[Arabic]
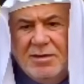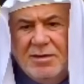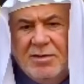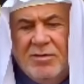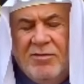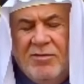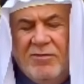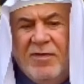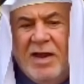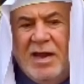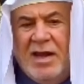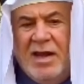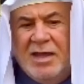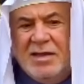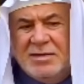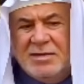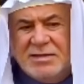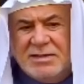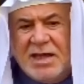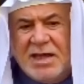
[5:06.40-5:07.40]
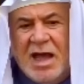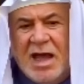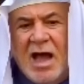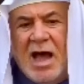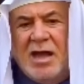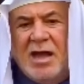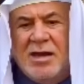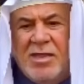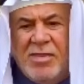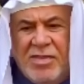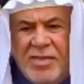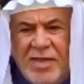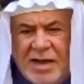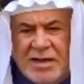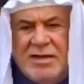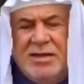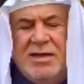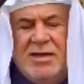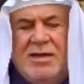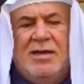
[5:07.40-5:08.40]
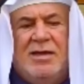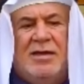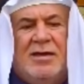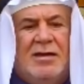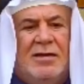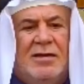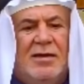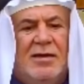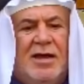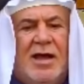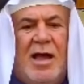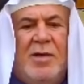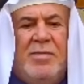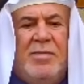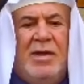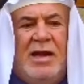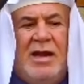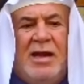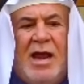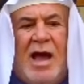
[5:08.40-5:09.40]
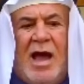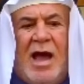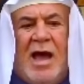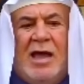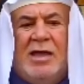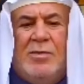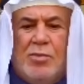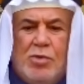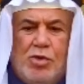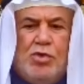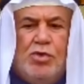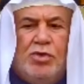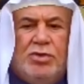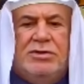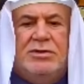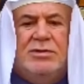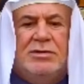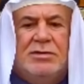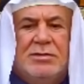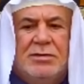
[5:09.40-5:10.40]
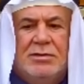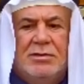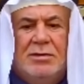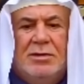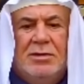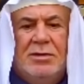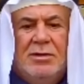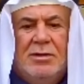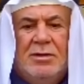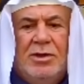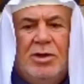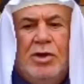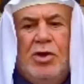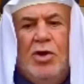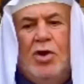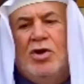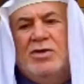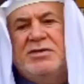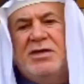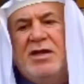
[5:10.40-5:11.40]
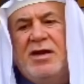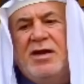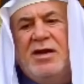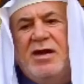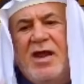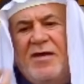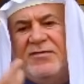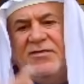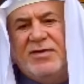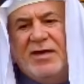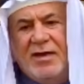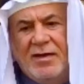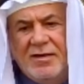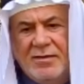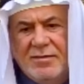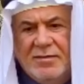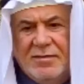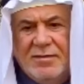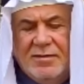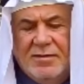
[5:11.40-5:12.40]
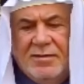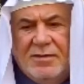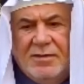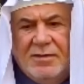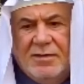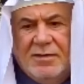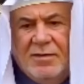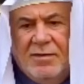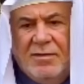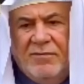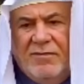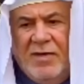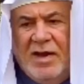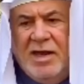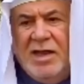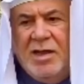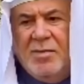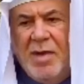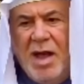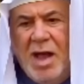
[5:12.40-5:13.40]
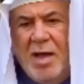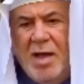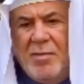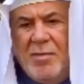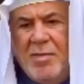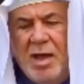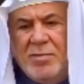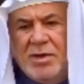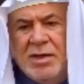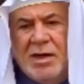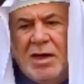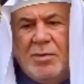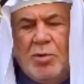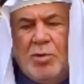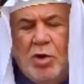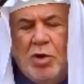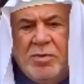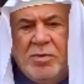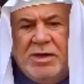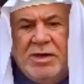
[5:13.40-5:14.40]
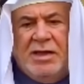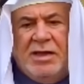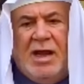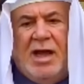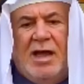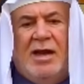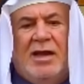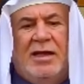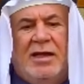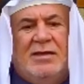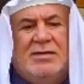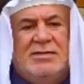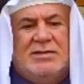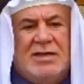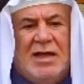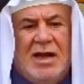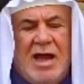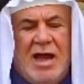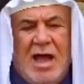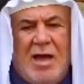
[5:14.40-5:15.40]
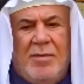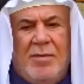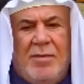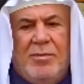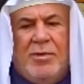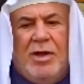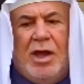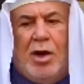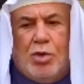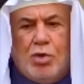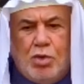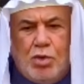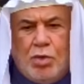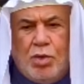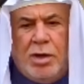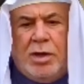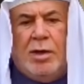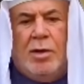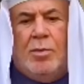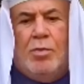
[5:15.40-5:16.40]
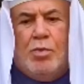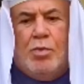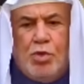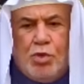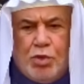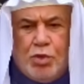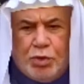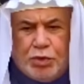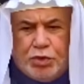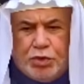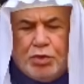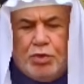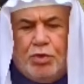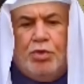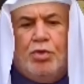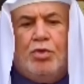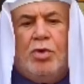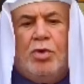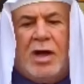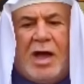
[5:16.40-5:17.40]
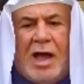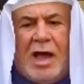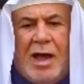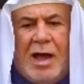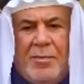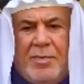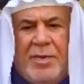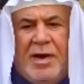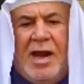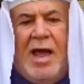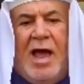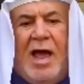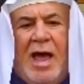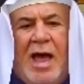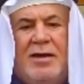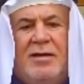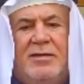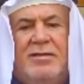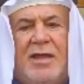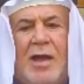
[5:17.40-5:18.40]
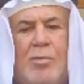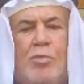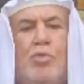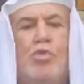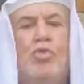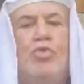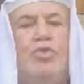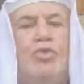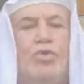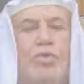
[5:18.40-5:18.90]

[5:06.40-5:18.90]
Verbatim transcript: فالإنسان الذكي قبل لا يموت يوزن نفسه فالامام امير المؤمنين عليه السلام يقول موتوا قبل ان تموتوا